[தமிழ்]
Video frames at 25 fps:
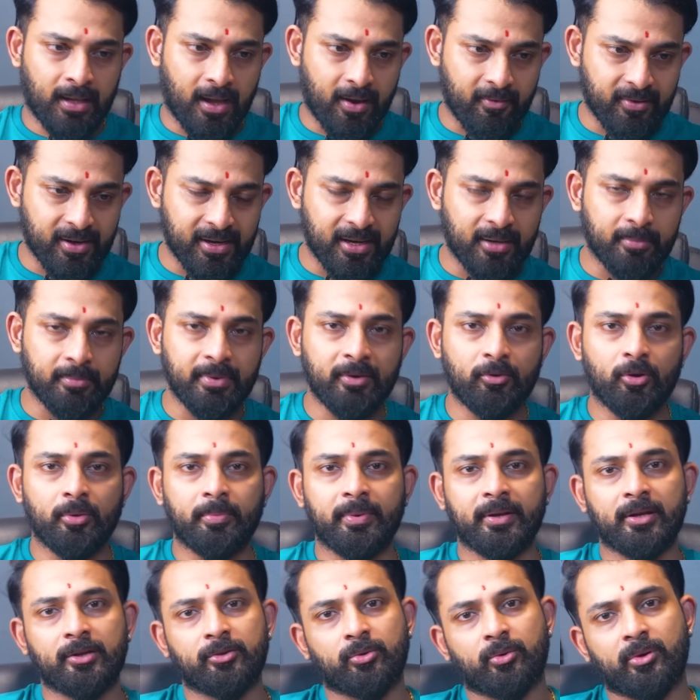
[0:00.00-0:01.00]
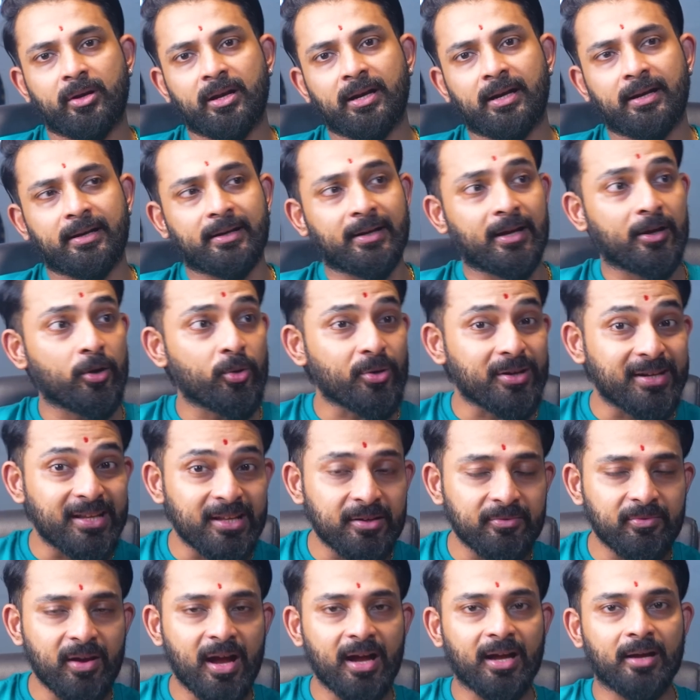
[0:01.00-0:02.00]
அவரை நம்பி இவ்வளோ பெரிய தொண்டர்கள் இருக்காங்க ஒரு
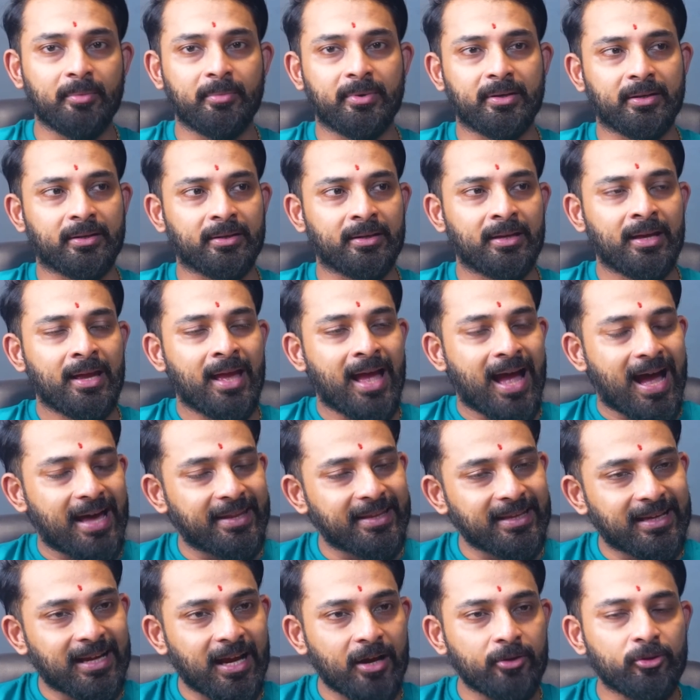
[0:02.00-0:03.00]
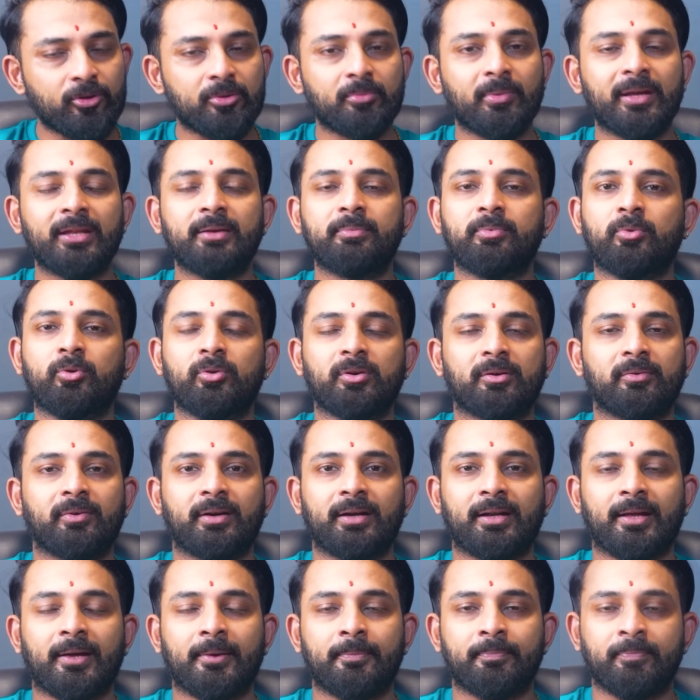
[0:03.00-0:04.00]
நிர்வாகம் இருக்குது அதுக்காக ஒரு மதிப்பு கொடுக்க
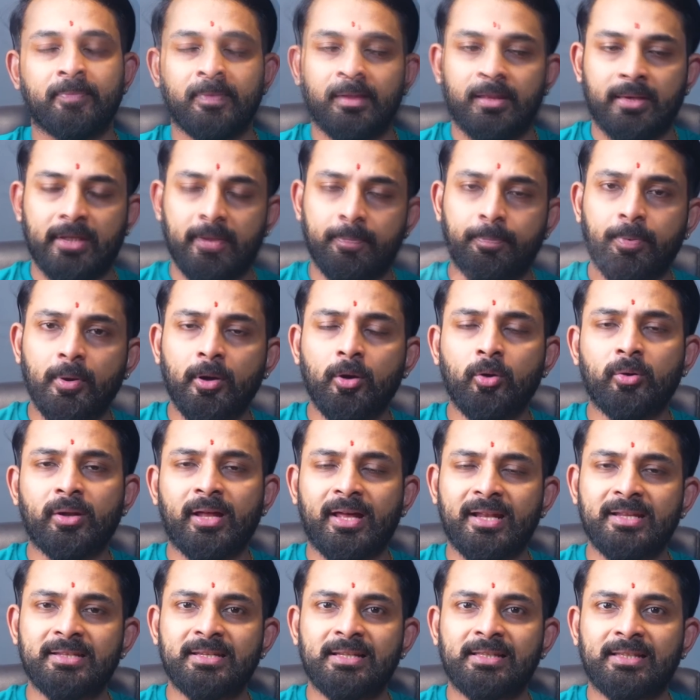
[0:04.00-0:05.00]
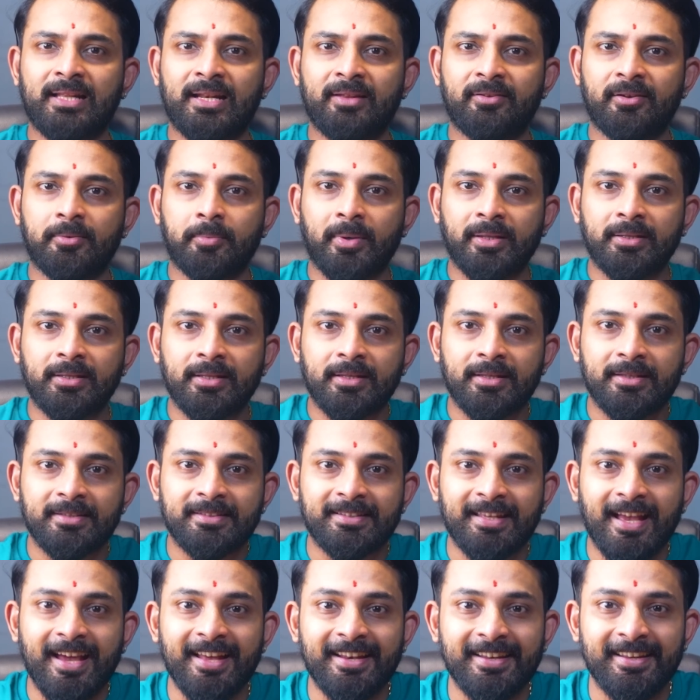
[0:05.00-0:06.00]
வேண்டாம் இப்போ ஒரு அரசியல் தலைவரை பார்த்து
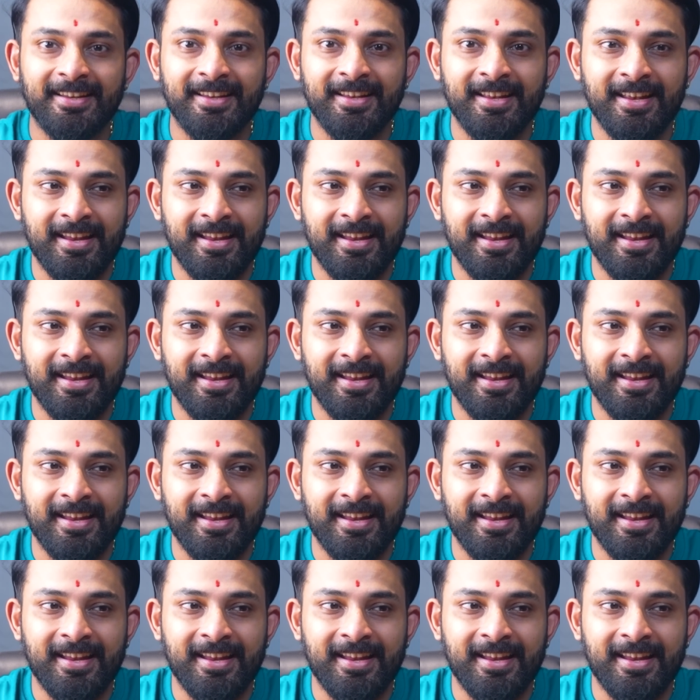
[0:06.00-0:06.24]
சார்